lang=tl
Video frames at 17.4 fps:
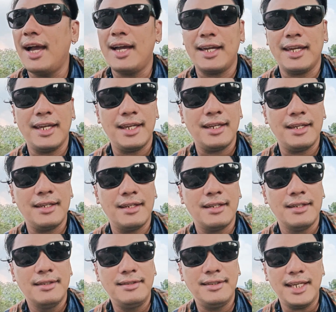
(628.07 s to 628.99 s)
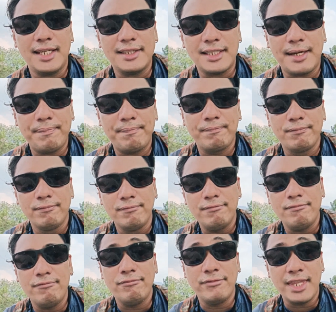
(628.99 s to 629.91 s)
aking setup
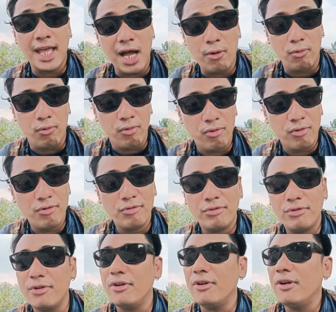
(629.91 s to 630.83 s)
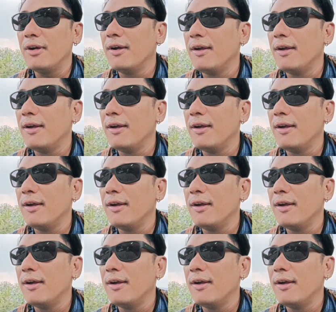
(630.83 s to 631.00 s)
now, no?